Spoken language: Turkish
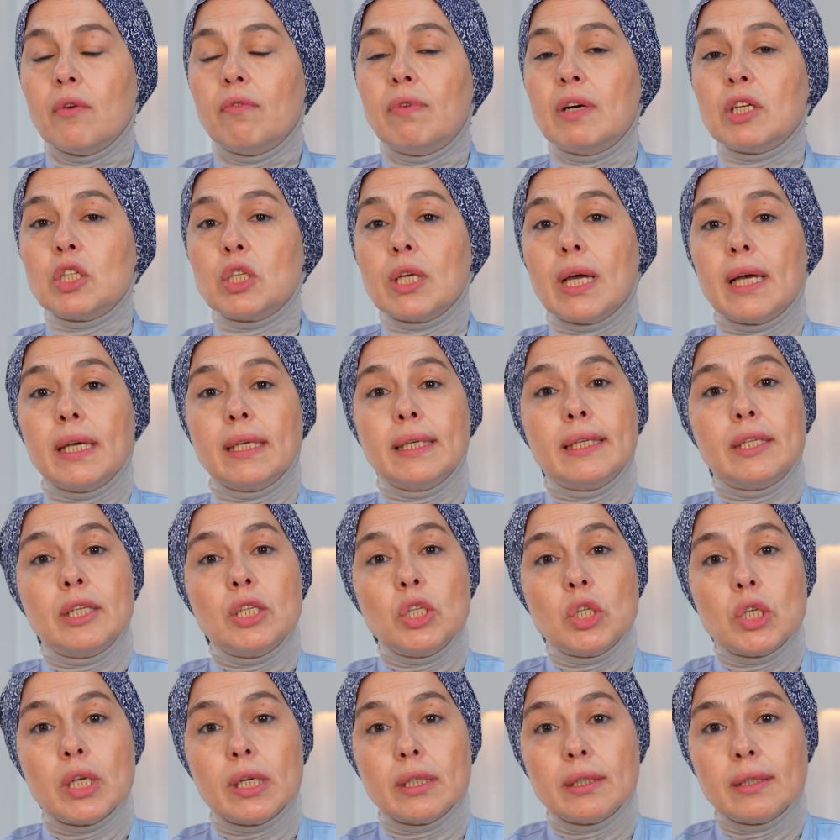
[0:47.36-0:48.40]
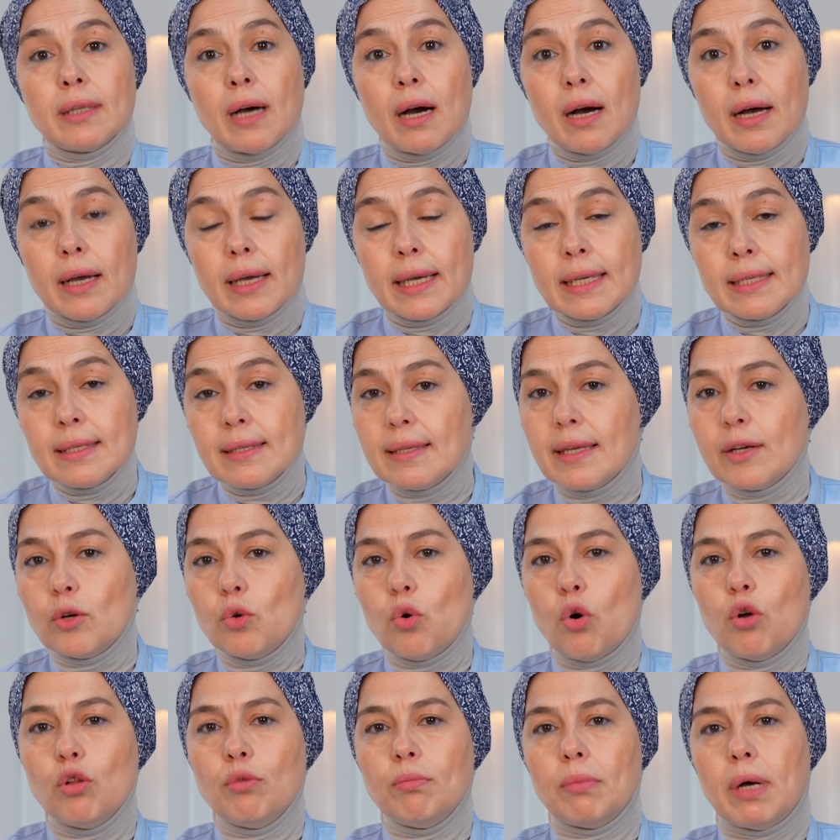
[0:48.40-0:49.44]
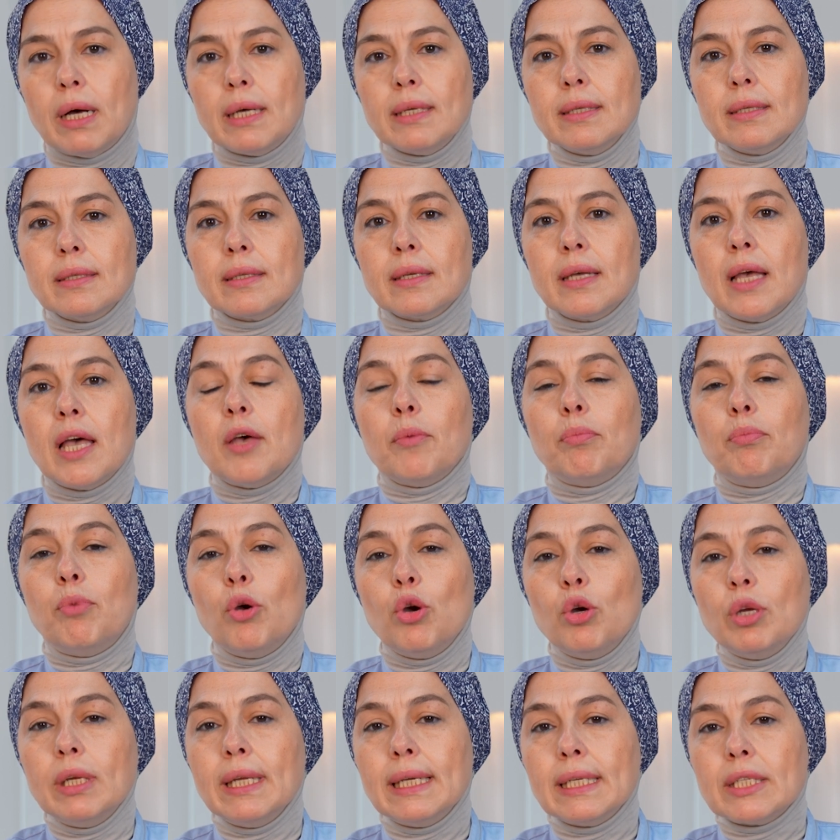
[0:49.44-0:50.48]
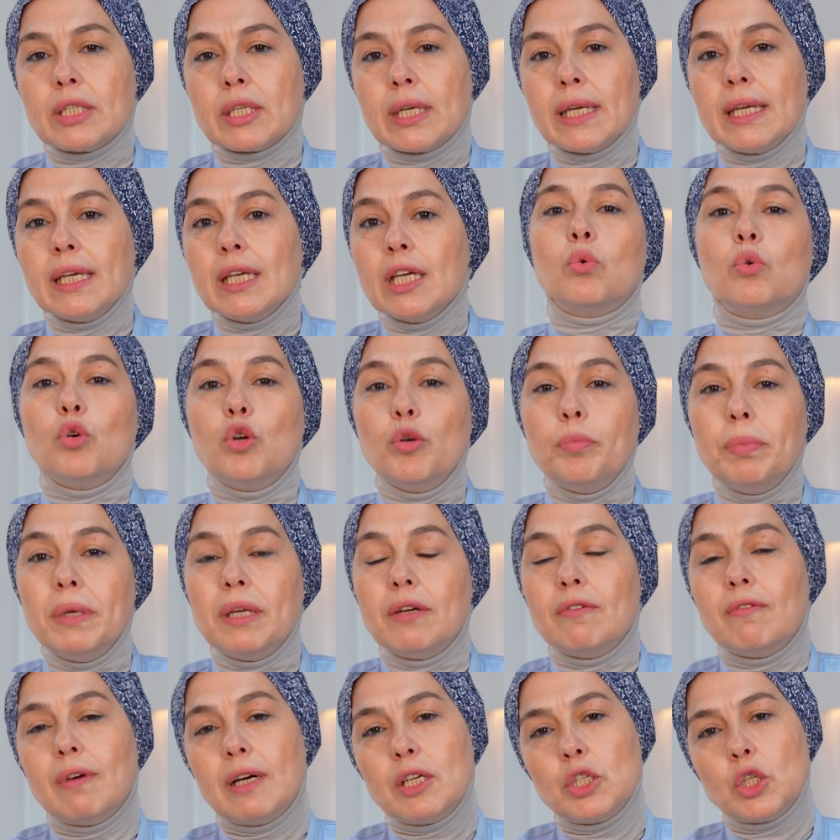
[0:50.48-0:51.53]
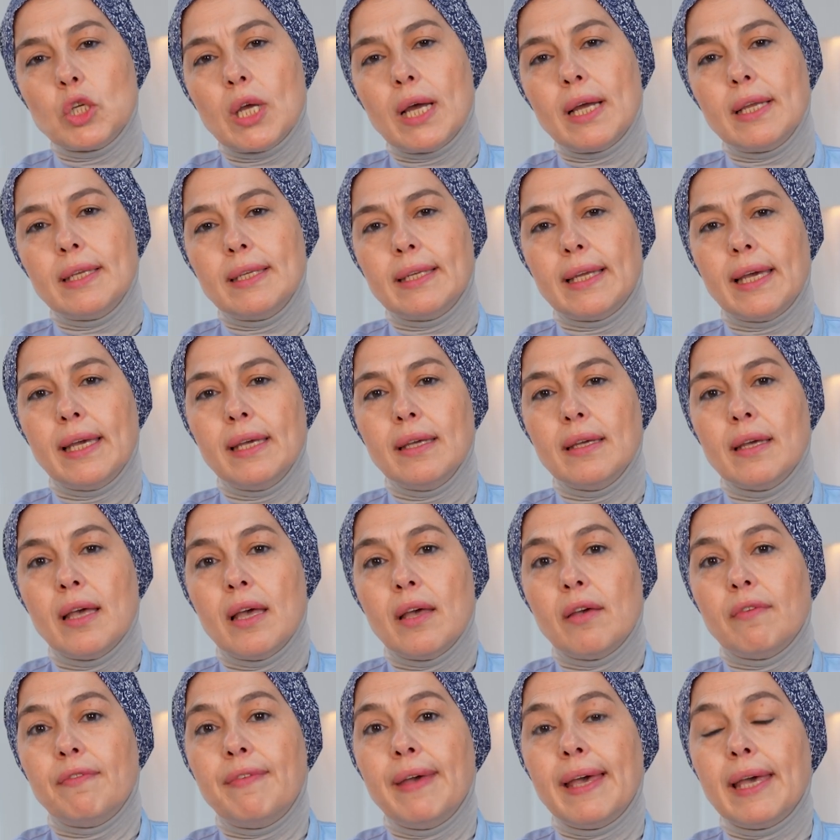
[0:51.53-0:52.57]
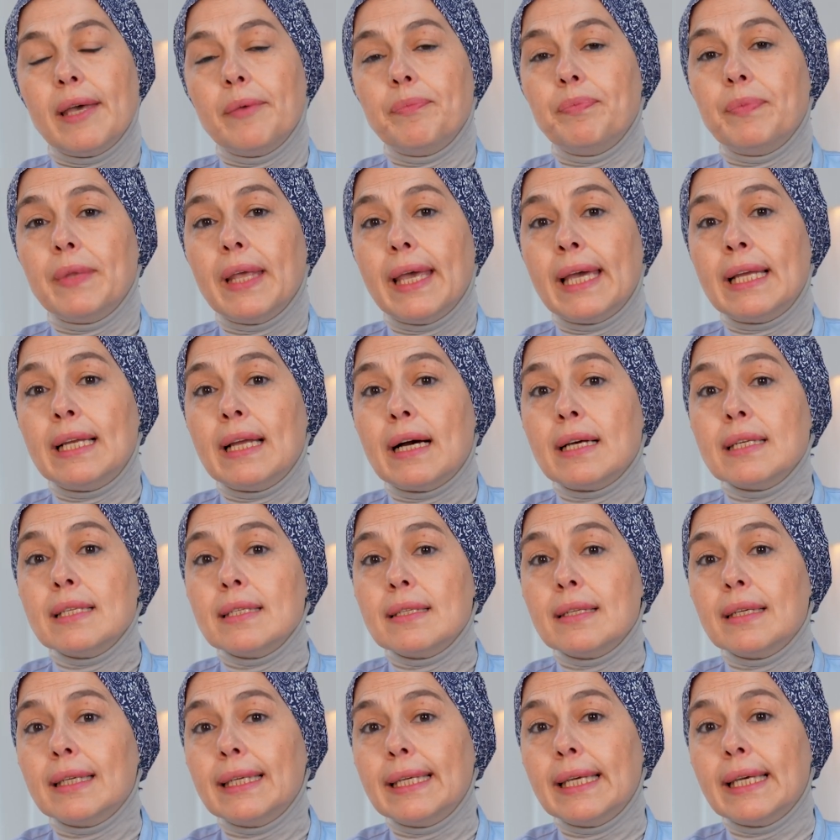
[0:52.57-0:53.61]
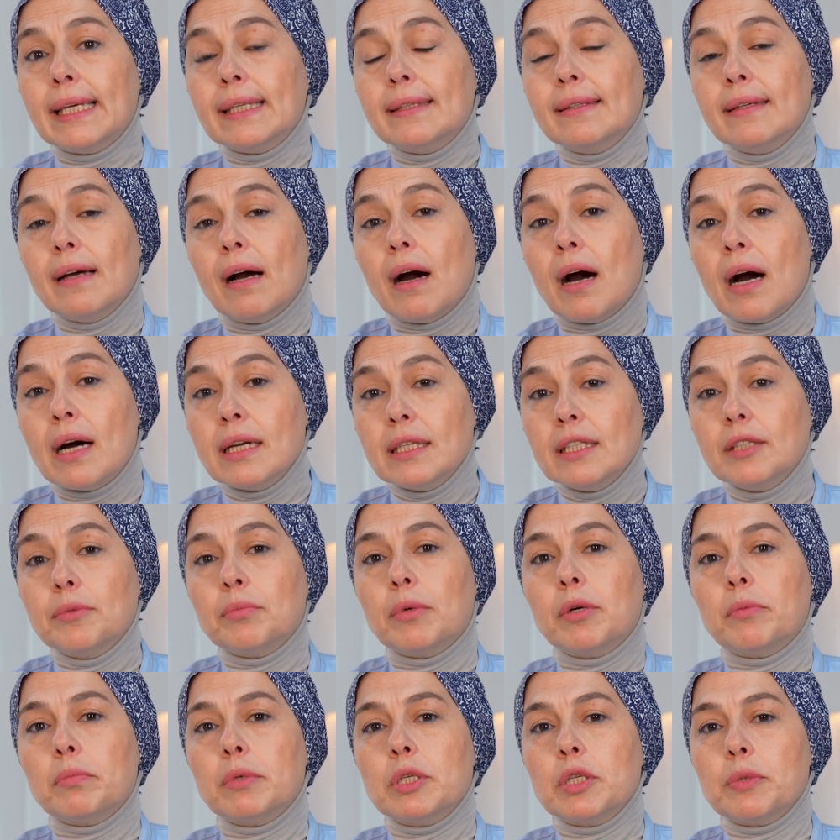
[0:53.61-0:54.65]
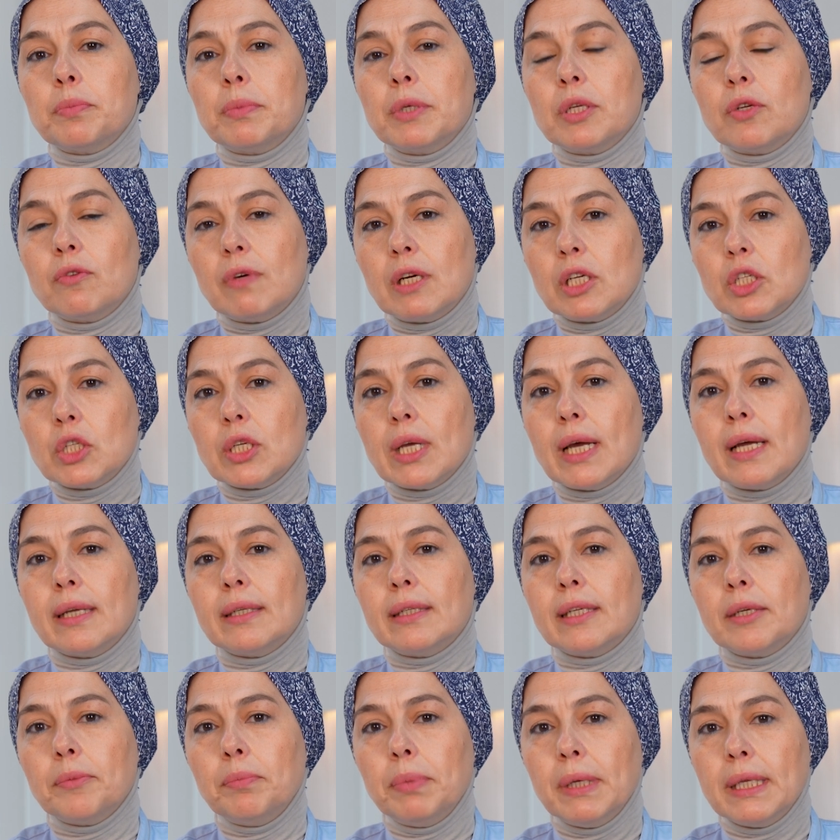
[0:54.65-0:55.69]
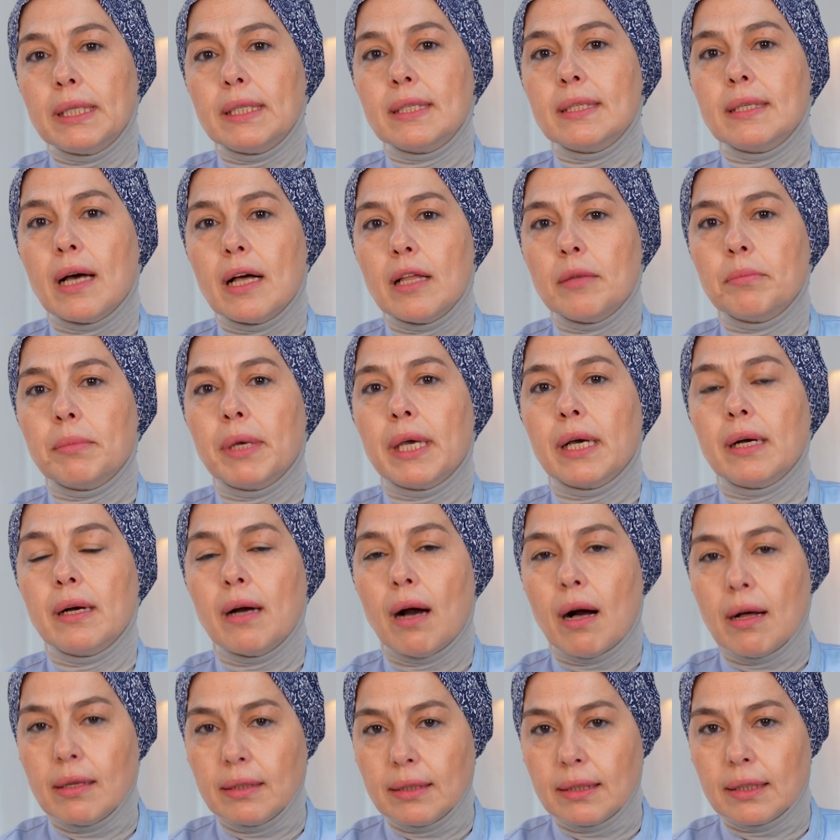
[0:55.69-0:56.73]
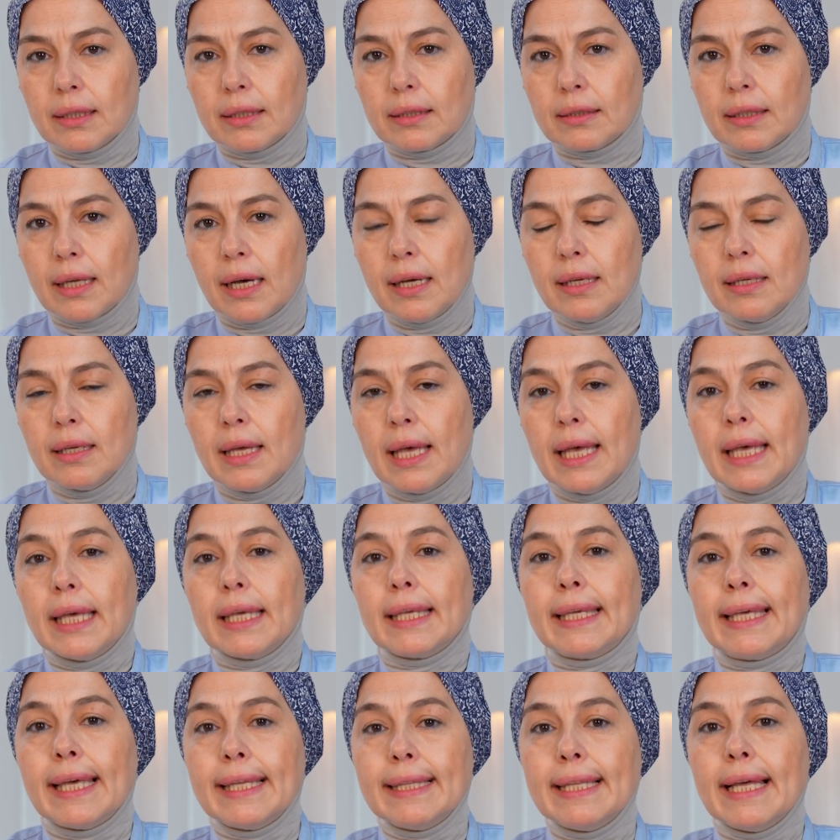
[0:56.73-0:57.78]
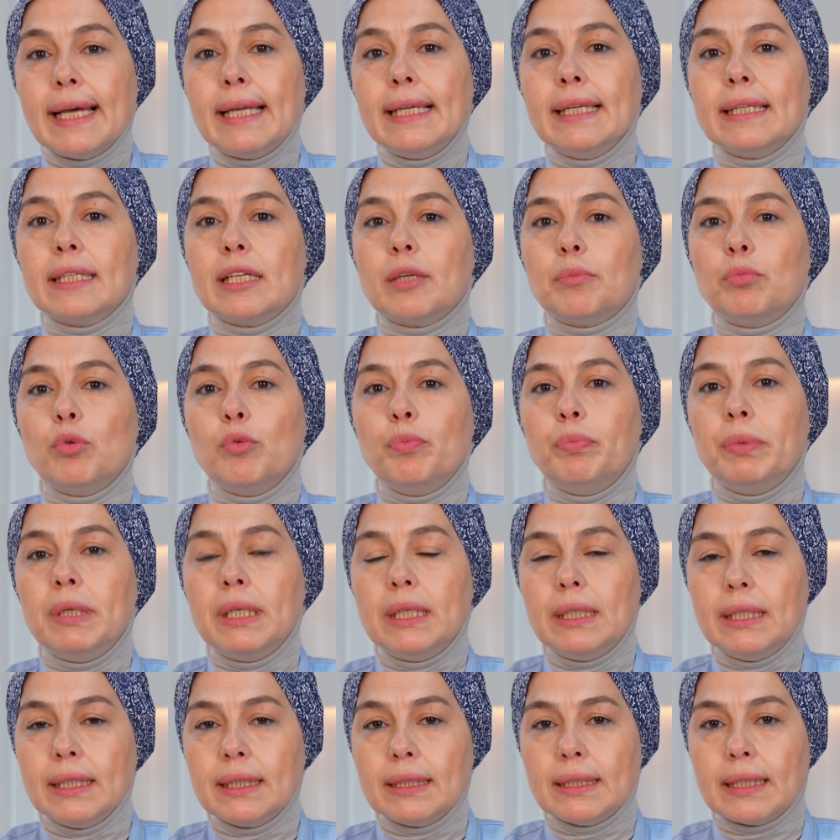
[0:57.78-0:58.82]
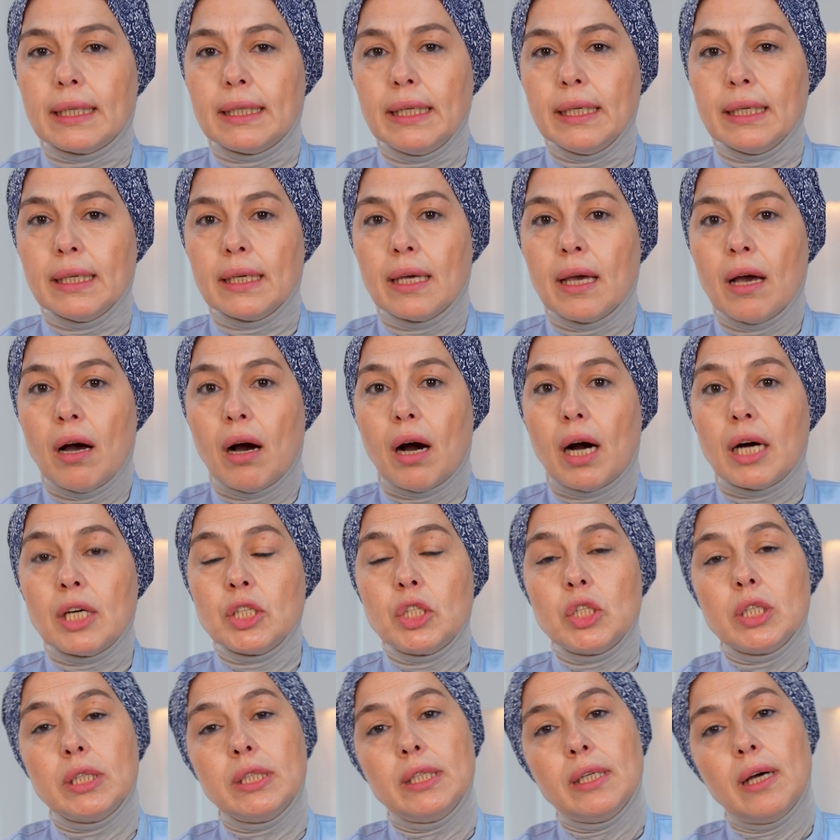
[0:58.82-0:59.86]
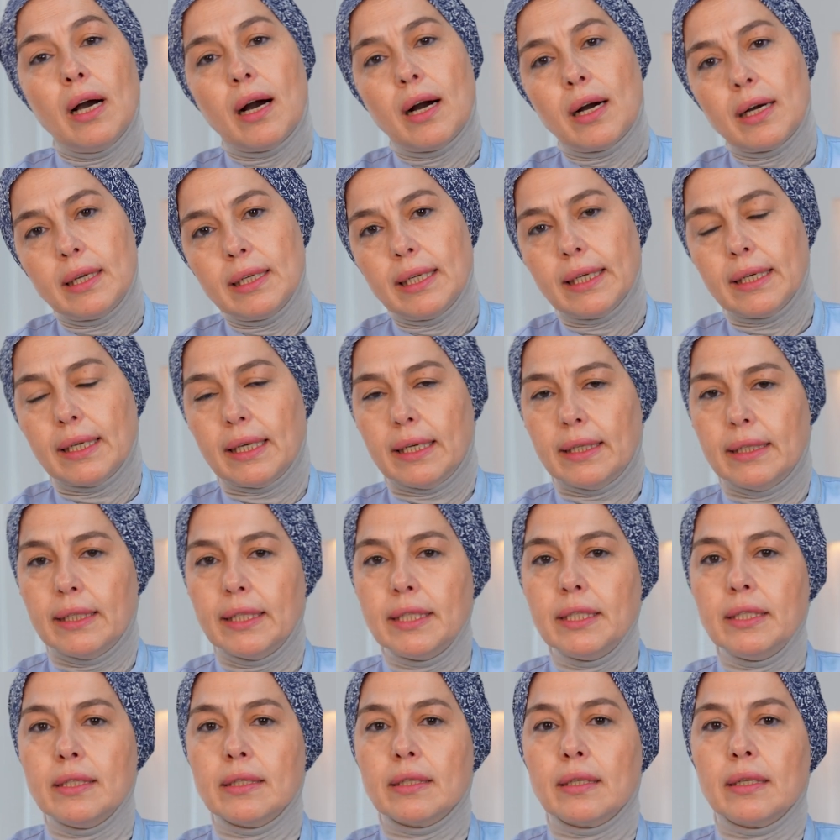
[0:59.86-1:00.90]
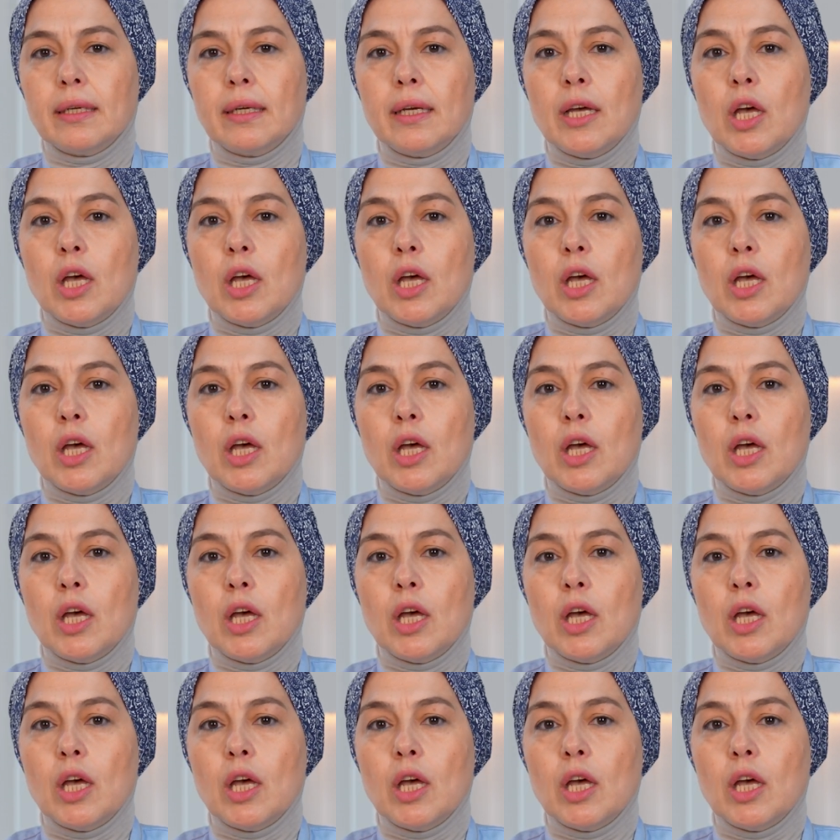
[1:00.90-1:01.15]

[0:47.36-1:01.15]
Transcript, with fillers: Vajen girişi daha esnek olmaz. Böylece kuru bir vajenle ve elastikiyeti artmamış bir vajenle penis almaya kalktığında genellikle bu birliktelik acılı hale gelir.